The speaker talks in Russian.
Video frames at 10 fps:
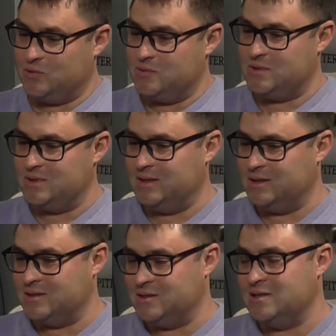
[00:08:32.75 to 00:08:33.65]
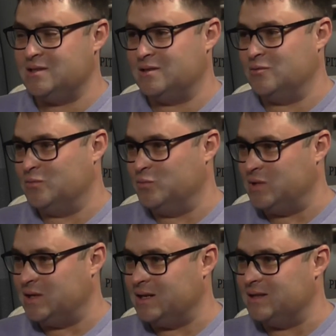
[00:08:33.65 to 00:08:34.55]
То есть мне, здесь у
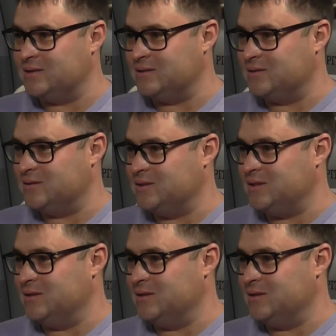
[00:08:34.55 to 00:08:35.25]
меня э,